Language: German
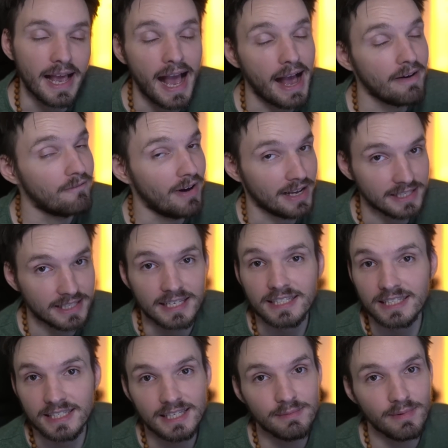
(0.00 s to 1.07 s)
was
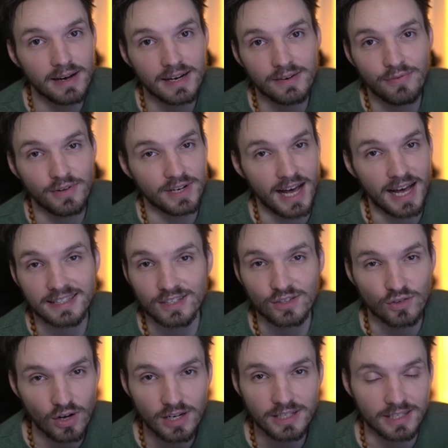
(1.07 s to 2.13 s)
ich niemandem verraten
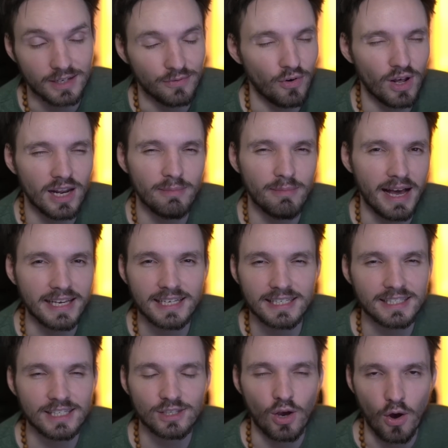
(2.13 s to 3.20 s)
sollte, vor allem eigentlich
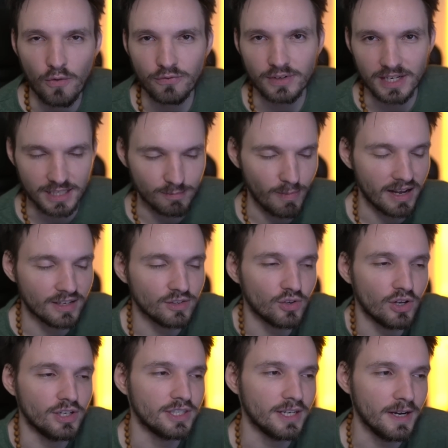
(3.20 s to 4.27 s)
nicht öffentlich machen
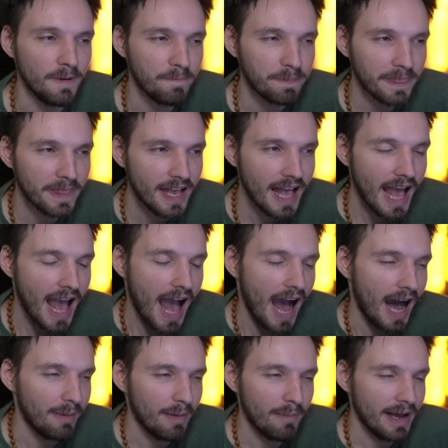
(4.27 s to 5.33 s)
sollte.
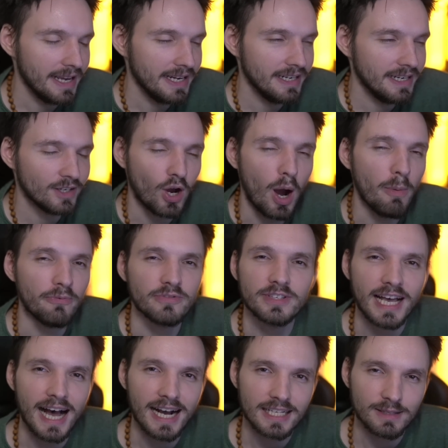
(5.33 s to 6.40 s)
Aber mein Kopf
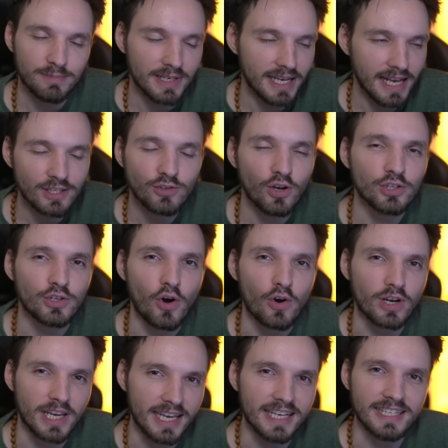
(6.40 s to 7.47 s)
sagt mir, es sollte
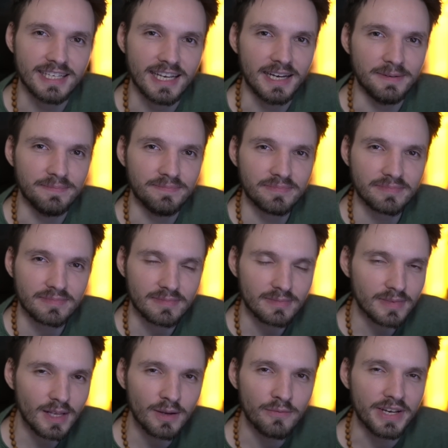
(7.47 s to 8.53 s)
okay sein
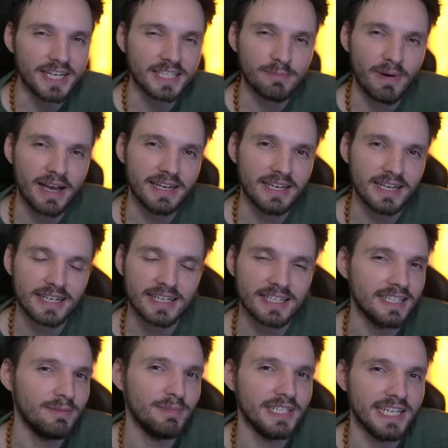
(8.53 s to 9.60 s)
wenn ich meine
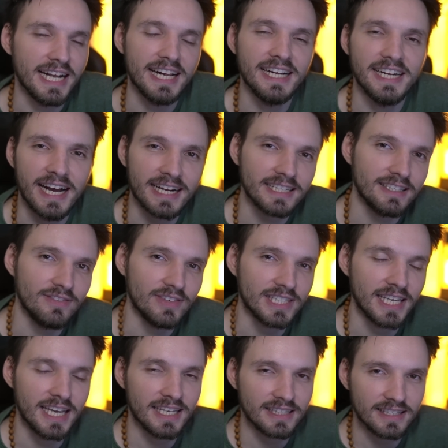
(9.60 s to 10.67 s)
kriminellen
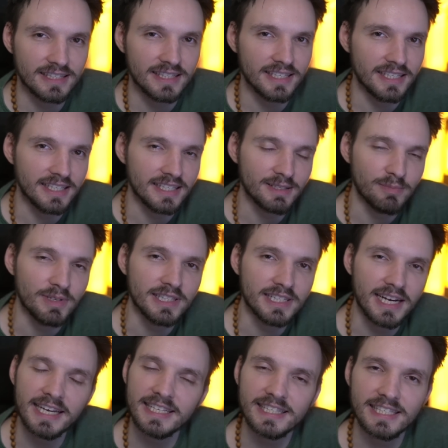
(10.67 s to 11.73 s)
Aktivitäten, die ich mit
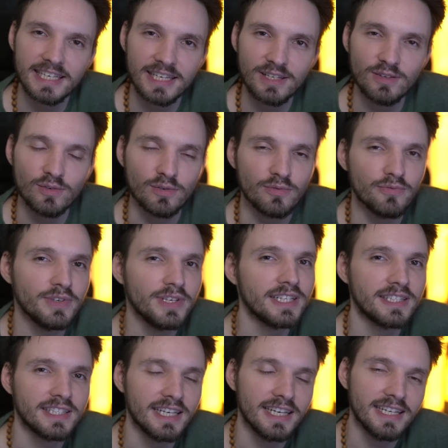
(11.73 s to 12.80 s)
13 und
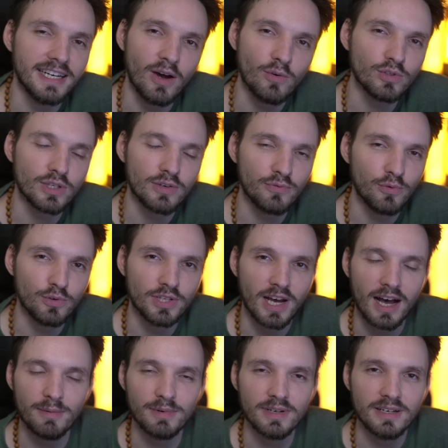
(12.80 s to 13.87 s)
14 ausgeführt
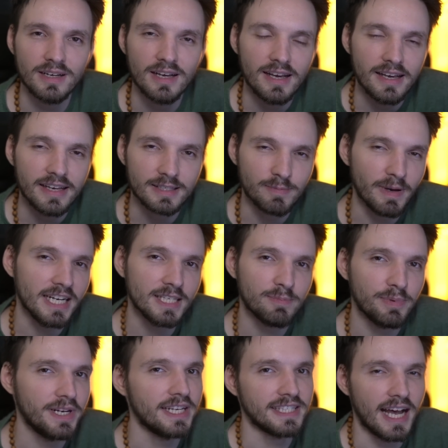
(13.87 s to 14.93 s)
habe, ich meine, ich
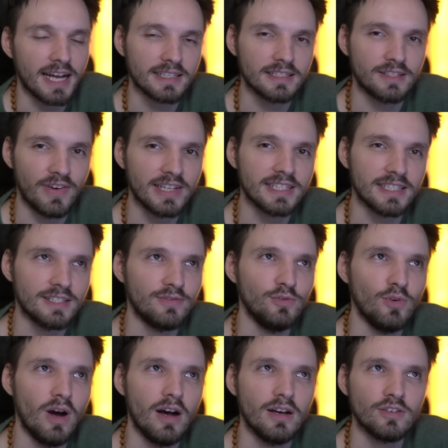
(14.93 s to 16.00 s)
bin jetzt 28, wie
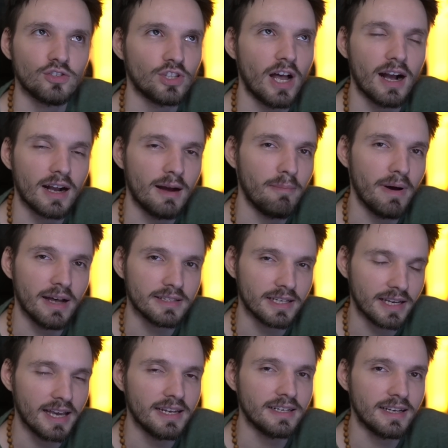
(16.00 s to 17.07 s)
du ah, stark am Bart
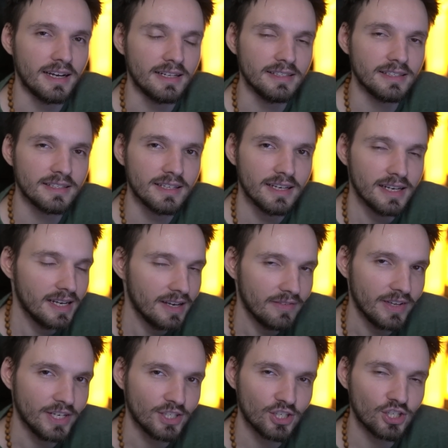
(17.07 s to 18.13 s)
erkennen kannst.
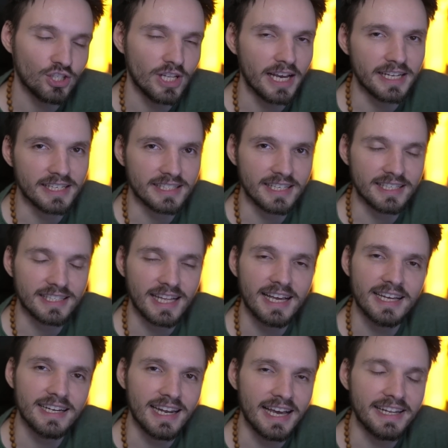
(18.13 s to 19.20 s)
Wenn ich ihn schneide, sehe ich
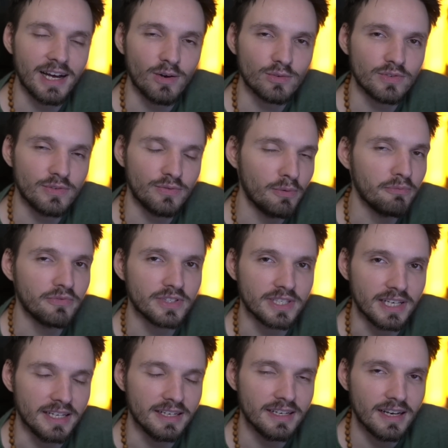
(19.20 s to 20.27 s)
le leider aus wie
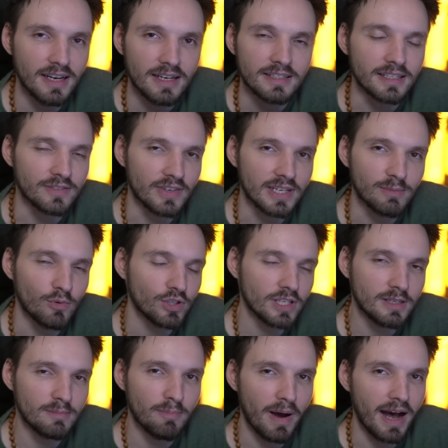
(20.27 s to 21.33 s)
15. Deswegen muss ich
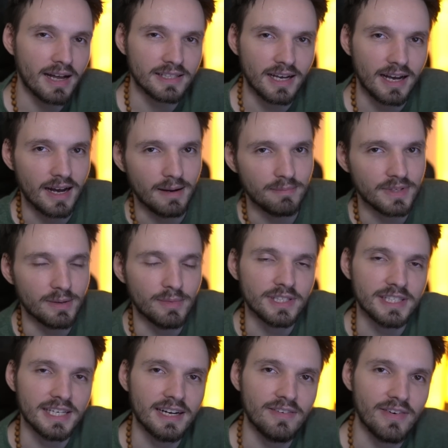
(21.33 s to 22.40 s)
einen Bart haben, damit
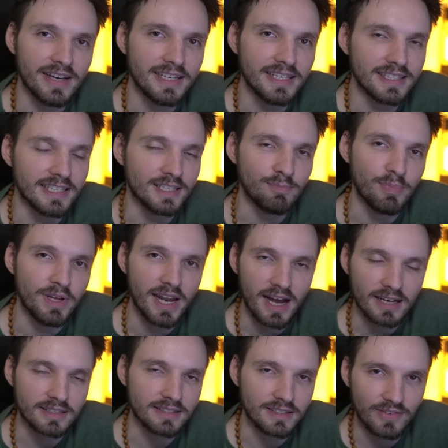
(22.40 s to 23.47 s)
jeder weiß, ich bin
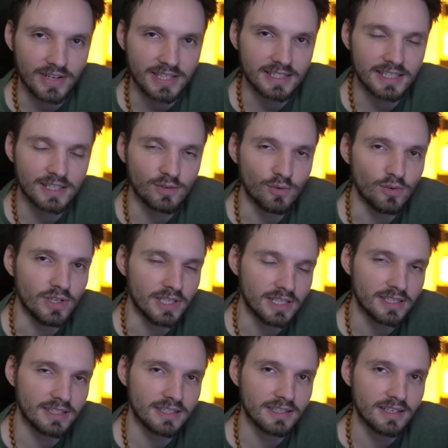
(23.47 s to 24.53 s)
28 und
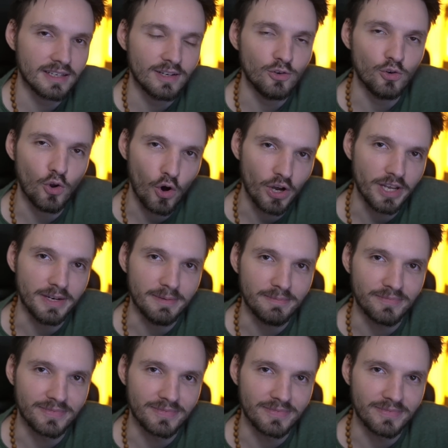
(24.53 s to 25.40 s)
nicht 9.